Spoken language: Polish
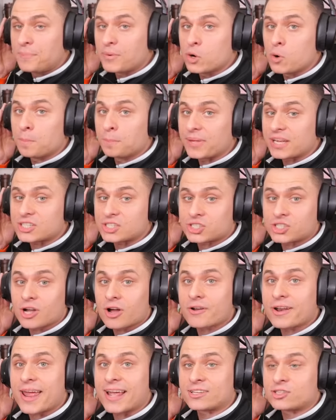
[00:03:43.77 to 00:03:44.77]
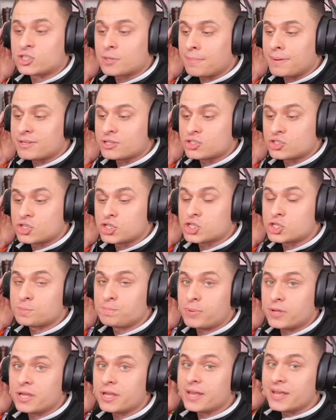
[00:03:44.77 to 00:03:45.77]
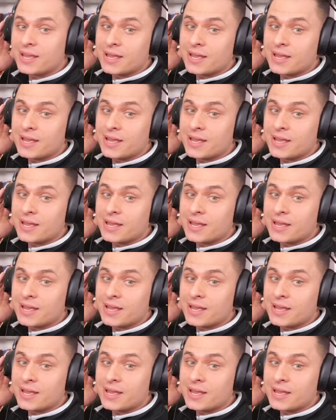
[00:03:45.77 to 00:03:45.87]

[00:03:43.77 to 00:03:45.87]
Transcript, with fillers: był pierścionek! Czy będziesz, czyżby